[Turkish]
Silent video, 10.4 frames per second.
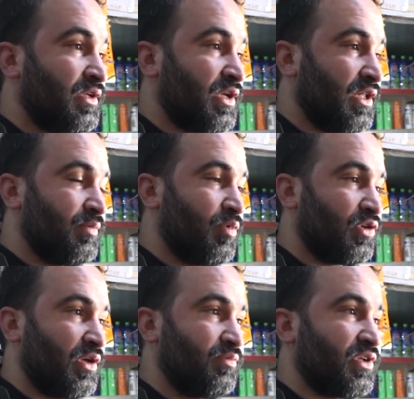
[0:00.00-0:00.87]
kendi
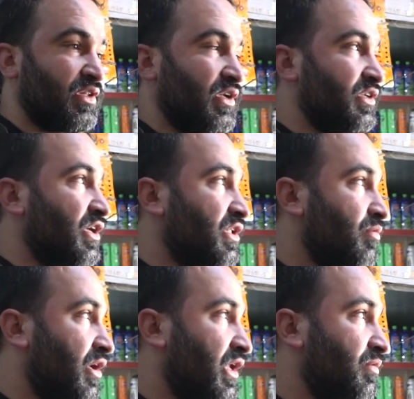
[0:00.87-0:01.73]
bölgemiz adına, kendi
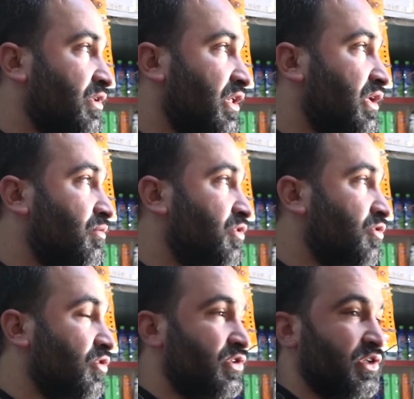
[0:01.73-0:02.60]
mahallemiz adına biz
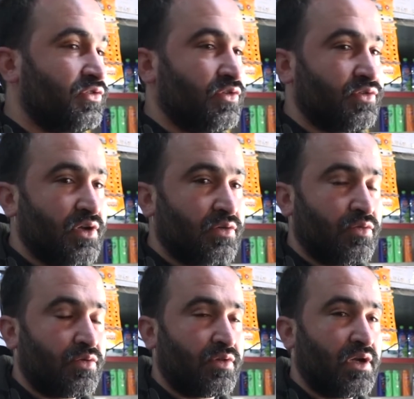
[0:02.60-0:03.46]
diyoruz ki sosyal
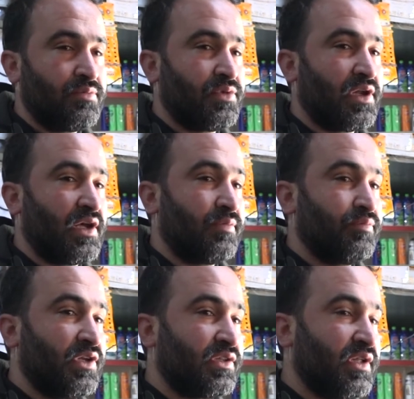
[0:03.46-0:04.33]
konutlara bir,
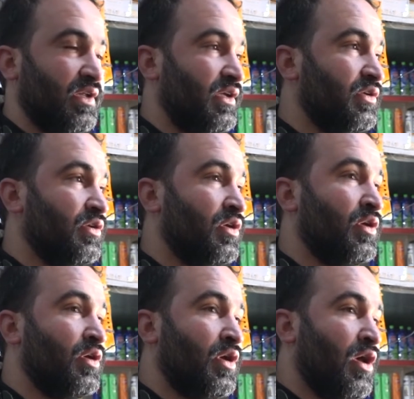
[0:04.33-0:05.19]
bir tane
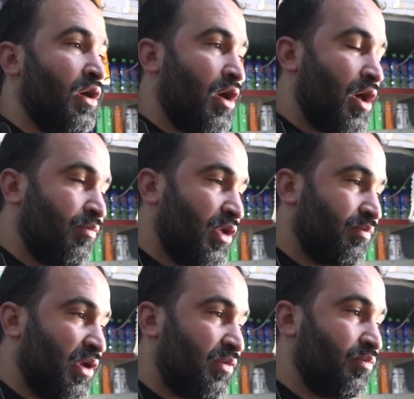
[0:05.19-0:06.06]

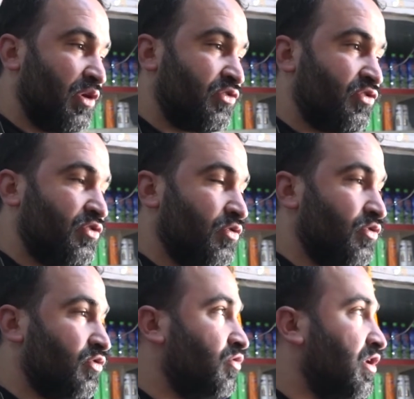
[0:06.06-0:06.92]
emniyet bek bekçisi
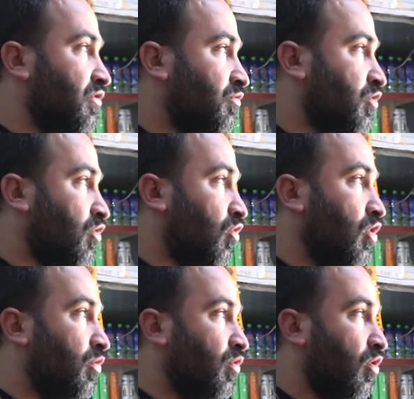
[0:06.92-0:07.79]
olur, güvenlik
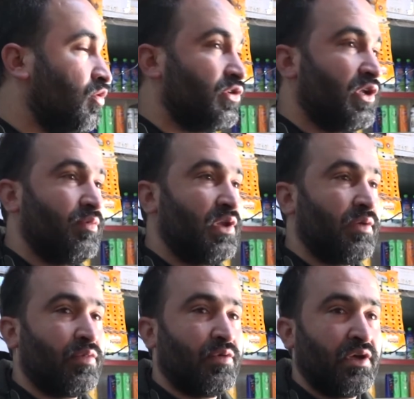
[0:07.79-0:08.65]
kulübü olur, ne
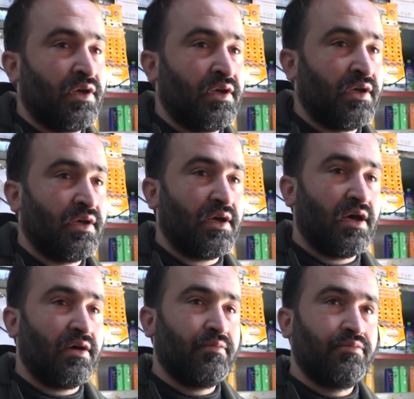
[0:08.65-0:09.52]
bileyim e,
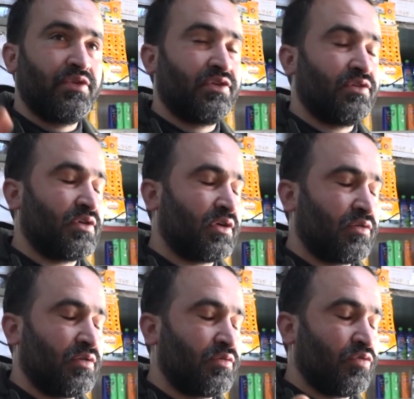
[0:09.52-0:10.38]
bir
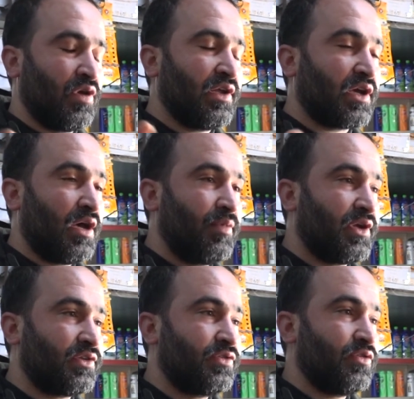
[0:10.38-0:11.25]
güvenlik
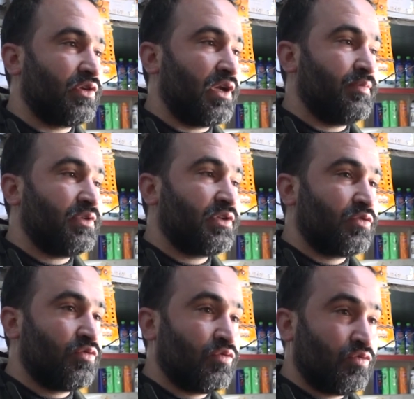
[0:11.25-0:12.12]
kamerası olur. Yani biz
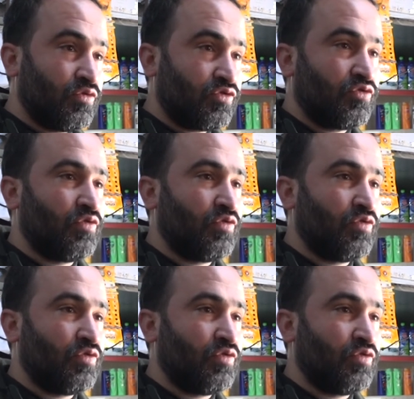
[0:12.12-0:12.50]
güç